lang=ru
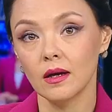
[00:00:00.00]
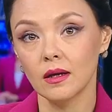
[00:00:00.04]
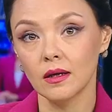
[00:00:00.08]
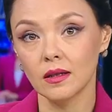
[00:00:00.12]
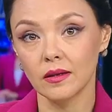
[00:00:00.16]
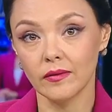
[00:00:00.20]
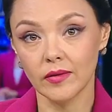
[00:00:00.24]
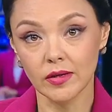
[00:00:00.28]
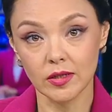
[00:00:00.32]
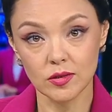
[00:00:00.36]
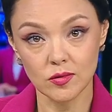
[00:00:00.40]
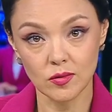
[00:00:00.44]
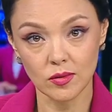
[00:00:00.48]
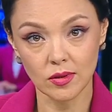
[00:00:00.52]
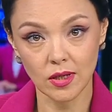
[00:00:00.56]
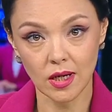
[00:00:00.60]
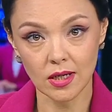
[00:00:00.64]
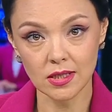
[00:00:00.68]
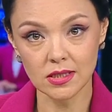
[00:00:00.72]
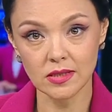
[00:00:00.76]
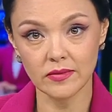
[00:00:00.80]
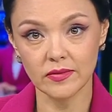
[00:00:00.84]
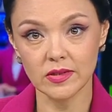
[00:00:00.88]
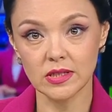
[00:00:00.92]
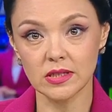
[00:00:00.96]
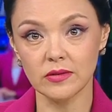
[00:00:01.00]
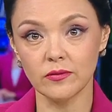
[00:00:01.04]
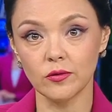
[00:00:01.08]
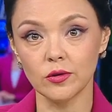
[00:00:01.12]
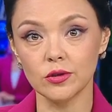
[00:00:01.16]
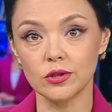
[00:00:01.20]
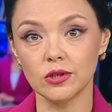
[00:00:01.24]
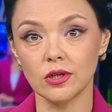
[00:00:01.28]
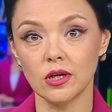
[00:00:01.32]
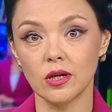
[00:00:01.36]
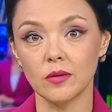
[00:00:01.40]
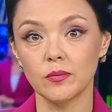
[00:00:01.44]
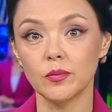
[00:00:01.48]
Глава государства
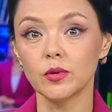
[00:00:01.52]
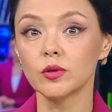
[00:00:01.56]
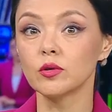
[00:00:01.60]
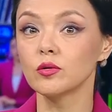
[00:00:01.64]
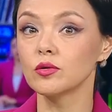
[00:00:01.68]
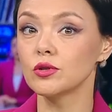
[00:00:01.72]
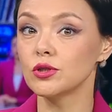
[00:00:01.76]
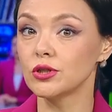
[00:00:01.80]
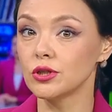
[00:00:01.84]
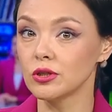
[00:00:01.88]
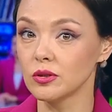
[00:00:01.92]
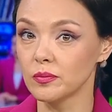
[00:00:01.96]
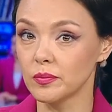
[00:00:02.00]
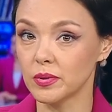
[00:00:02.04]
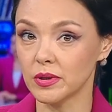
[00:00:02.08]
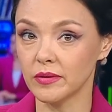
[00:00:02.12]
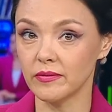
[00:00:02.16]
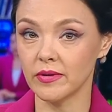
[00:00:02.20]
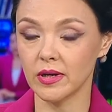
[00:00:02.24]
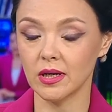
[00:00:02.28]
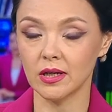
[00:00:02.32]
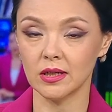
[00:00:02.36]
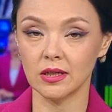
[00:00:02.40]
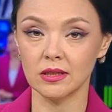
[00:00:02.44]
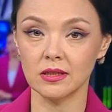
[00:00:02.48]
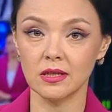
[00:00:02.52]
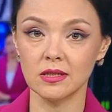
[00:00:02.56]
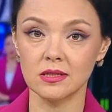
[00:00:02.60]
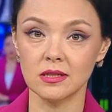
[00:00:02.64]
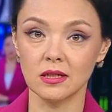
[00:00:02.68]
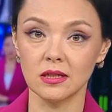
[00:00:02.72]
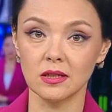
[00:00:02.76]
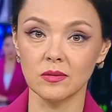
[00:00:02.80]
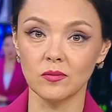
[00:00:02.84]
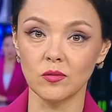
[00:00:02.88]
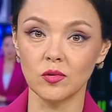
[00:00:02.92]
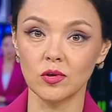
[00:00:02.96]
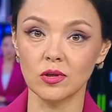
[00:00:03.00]
сегодня поручил
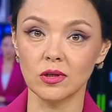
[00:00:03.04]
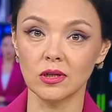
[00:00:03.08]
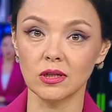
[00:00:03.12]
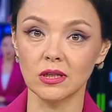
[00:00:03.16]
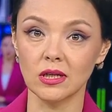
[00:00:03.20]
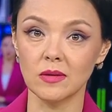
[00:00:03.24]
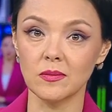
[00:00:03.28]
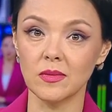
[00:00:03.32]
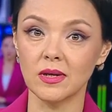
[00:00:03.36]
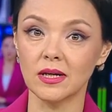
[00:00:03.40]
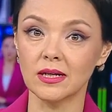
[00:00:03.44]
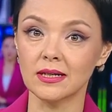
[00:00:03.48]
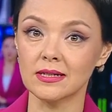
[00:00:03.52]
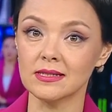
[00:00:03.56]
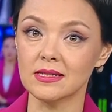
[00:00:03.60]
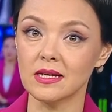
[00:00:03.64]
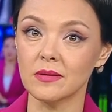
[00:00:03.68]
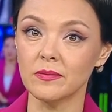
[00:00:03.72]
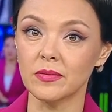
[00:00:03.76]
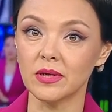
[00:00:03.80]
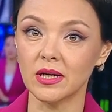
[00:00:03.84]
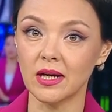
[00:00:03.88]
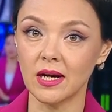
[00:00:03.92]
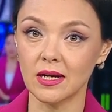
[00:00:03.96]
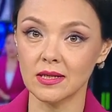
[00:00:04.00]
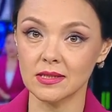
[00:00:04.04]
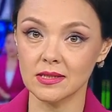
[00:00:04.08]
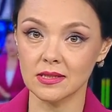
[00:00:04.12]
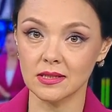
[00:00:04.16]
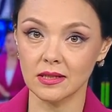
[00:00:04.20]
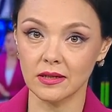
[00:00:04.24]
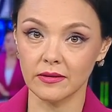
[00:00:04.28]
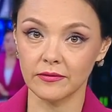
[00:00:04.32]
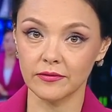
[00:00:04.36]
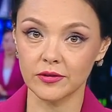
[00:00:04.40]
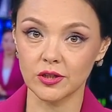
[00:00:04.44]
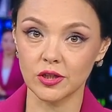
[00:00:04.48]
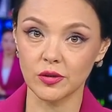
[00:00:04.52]
правоохранительным органам
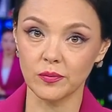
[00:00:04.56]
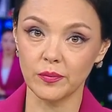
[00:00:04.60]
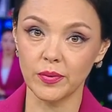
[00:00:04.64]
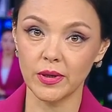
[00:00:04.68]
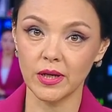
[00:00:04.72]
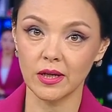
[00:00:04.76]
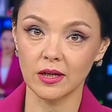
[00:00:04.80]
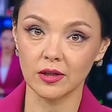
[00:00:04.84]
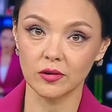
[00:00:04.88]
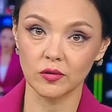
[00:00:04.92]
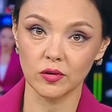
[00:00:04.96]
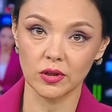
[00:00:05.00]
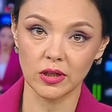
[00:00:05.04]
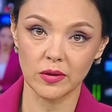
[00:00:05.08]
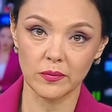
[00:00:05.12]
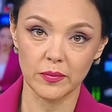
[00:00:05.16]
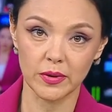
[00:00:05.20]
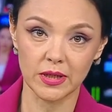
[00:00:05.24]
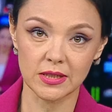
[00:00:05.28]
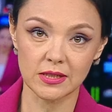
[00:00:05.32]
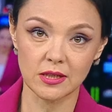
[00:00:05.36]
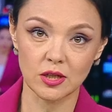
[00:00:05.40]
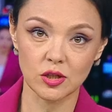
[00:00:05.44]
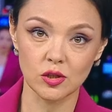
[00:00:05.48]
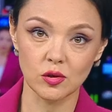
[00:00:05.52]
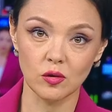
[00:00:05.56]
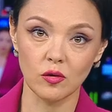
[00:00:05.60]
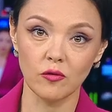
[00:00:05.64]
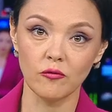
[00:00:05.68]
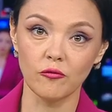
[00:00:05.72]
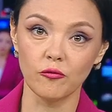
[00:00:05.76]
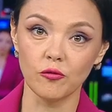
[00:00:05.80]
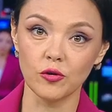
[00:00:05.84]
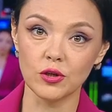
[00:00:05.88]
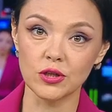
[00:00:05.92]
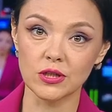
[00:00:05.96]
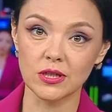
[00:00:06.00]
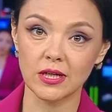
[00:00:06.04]
разобраться в ЧП, которое произошло
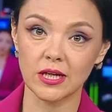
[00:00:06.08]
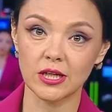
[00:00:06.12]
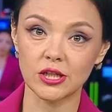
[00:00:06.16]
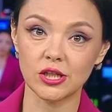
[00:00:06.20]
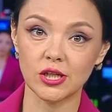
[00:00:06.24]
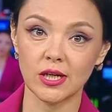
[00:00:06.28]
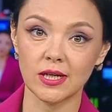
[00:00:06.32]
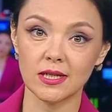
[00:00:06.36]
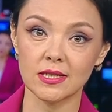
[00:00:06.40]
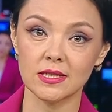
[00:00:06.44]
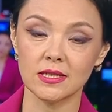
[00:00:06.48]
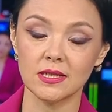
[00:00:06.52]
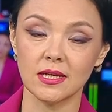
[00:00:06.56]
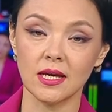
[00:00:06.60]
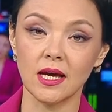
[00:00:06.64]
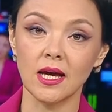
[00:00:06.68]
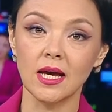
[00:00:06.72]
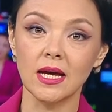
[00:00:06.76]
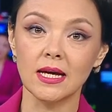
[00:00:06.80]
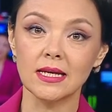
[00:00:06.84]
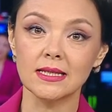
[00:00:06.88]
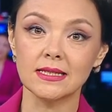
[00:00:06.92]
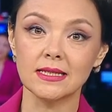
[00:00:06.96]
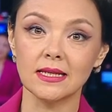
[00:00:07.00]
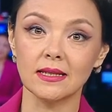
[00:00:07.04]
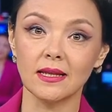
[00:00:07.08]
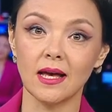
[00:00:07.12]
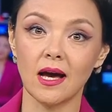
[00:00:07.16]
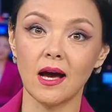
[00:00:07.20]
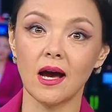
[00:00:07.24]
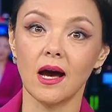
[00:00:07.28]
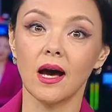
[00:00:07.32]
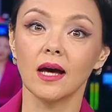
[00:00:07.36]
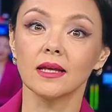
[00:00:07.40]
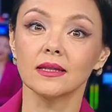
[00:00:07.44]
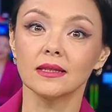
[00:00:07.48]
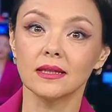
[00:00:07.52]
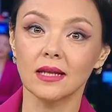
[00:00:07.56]
в воинской части
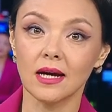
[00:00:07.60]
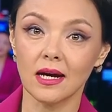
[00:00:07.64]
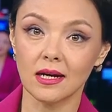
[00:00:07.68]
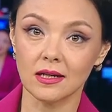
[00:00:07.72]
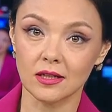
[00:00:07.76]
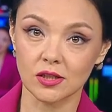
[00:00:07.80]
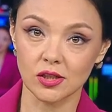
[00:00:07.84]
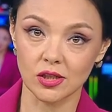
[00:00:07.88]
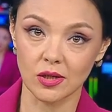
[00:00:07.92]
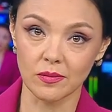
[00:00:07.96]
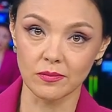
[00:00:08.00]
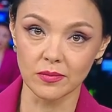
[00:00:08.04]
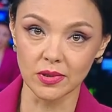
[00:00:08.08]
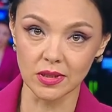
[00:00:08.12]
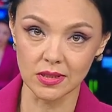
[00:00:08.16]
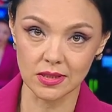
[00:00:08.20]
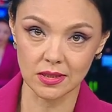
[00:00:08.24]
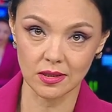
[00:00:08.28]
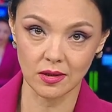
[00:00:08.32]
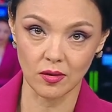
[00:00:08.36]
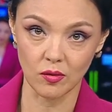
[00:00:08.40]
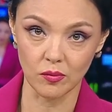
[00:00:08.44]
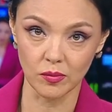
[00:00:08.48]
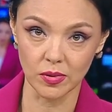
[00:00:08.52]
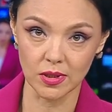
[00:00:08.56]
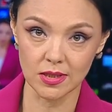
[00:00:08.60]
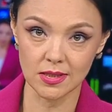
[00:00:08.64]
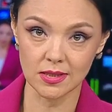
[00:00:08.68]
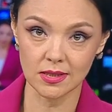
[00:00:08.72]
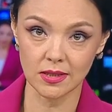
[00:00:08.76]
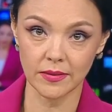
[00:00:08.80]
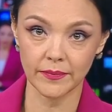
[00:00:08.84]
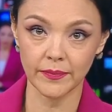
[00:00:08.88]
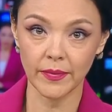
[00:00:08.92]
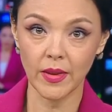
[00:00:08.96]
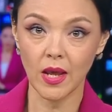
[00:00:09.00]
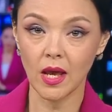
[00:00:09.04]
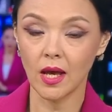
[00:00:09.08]
села Атар Жамбылской
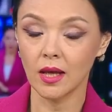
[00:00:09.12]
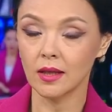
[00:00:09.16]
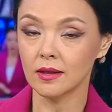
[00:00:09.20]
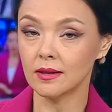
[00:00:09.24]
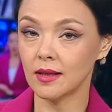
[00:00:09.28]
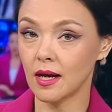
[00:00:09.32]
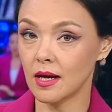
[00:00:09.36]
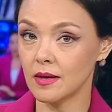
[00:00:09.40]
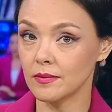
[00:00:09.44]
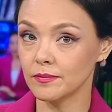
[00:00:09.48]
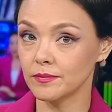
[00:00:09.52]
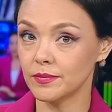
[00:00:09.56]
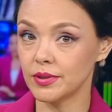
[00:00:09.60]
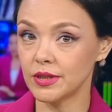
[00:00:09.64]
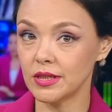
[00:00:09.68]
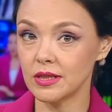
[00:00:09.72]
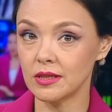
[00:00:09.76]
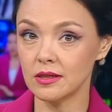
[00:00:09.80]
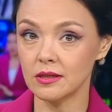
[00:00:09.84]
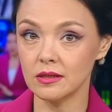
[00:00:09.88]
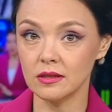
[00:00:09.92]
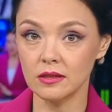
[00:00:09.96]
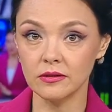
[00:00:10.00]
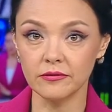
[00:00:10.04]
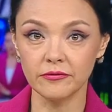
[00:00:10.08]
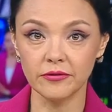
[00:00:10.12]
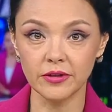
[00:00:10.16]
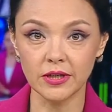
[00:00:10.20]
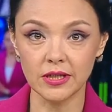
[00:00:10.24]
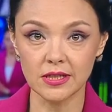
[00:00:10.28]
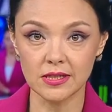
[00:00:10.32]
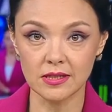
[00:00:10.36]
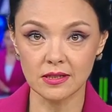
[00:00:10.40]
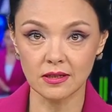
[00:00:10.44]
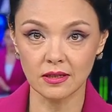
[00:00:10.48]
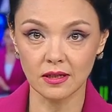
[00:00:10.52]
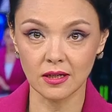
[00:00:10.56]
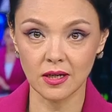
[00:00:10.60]
области. Там при
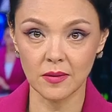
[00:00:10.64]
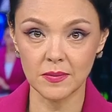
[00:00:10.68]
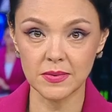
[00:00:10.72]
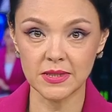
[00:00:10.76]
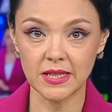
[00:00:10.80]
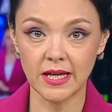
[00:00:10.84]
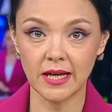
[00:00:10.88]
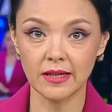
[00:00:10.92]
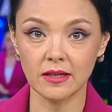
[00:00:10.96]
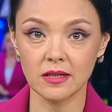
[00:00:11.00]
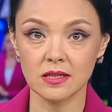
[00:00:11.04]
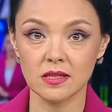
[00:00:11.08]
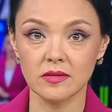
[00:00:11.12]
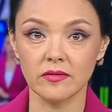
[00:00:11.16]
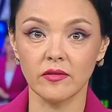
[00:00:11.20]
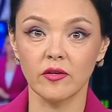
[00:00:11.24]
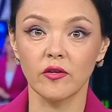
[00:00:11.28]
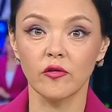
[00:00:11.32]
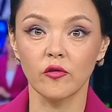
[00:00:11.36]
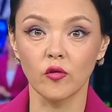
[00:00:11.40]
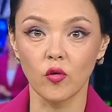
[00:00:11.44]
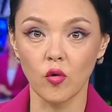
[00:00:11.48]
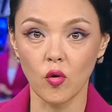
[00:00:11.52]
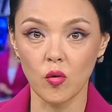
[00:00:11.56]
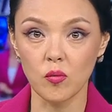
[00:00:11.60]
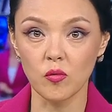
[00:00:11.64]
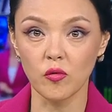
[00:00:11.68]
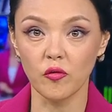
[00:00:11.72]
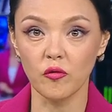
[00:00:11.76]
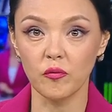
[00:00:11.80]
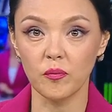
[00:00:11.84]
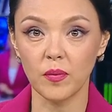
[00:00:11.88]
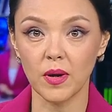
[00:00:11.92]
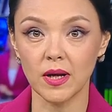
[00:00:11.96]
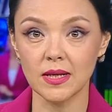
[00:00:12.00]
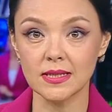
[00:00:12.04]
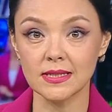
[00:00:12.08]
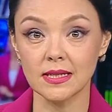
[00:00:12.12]
невыясненных обстоятельствах в кому
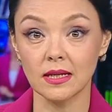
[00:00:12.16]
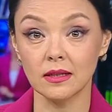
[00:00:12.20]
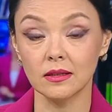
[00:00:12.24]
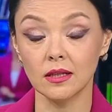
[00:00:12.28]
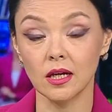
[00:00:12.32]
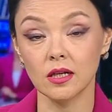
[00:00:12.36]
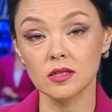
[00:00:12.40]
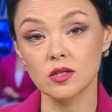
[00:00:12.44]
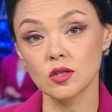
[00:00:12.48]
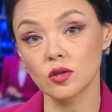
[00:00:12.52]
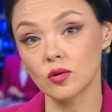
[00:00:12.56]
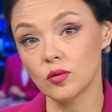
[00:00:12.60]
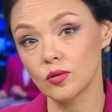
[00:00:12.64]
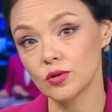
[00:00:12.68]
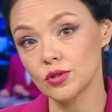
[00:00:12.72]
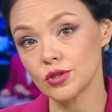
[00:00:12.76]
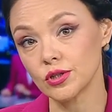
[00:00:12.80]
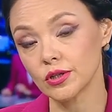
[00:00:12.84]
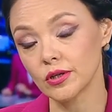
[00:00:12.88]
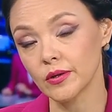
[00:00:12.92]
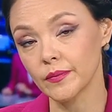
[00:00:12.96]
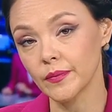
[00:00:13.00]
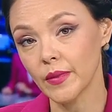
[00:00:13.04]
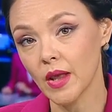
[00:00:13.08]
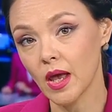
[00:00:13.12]
впал солдат-срочник.